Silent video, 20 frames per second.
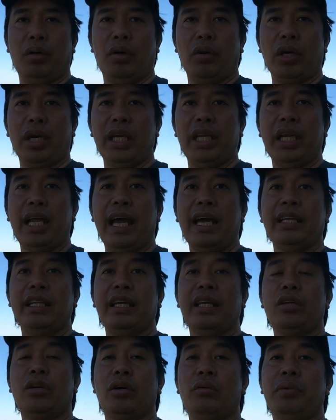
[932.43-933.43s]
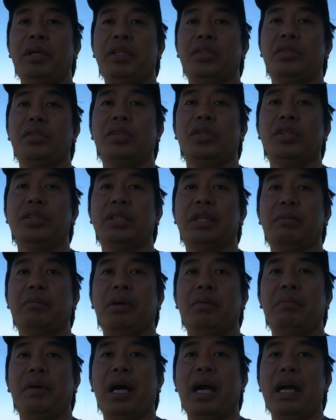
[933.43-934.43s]
okay lang na i-comment nyo sa
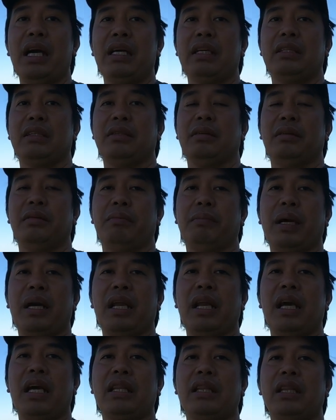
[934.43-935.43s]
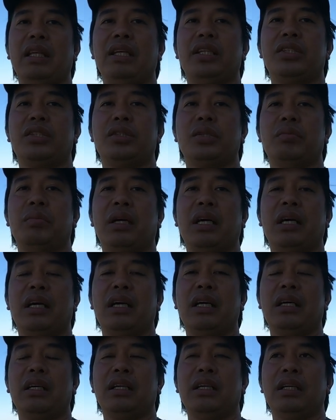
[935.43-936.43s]
ibaba para at least yung
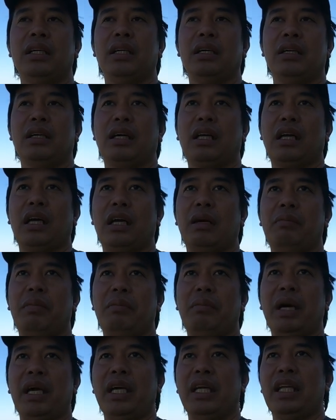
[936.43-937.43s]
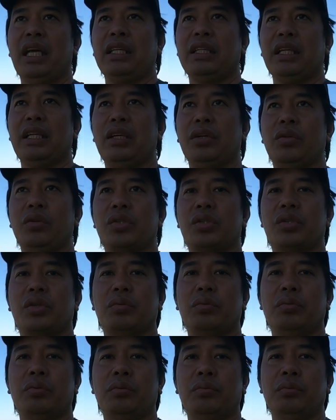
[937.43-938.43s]
mga kababayan natin na
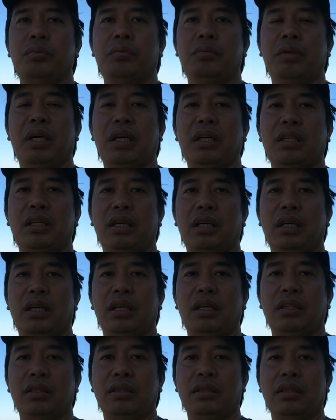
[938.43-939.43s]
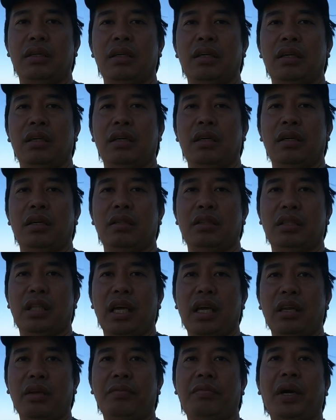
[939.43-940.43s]
gustong mag uh,
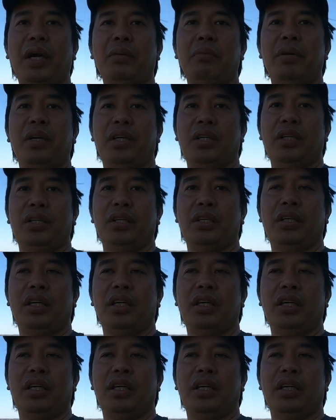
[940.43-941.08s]
dairy farmer